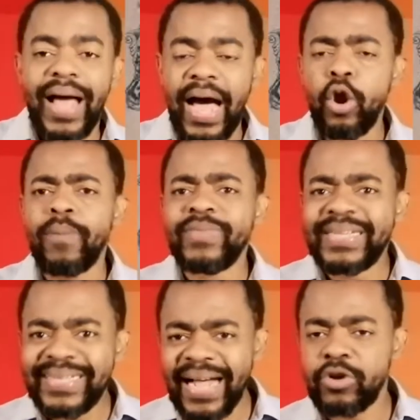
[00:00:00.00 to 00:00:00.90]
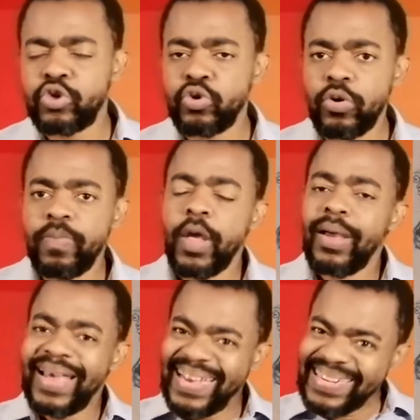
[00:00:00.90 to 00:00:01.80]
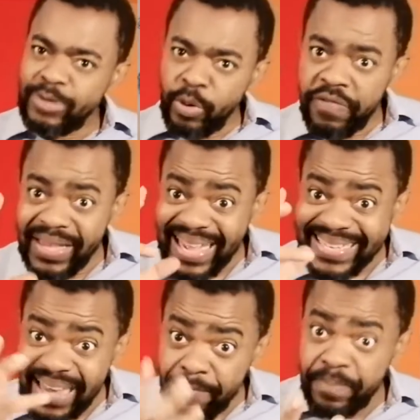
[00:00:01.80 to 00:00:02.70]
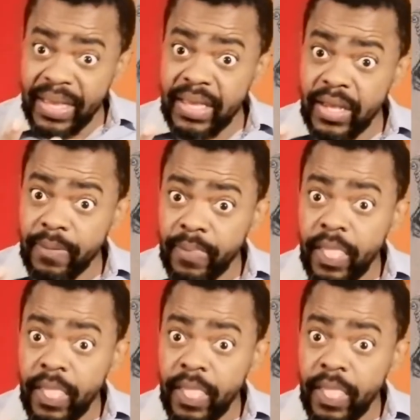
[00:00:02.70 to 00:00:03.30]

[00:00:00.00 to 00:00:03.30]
Alors, chaque jour, tu vis dans un pays.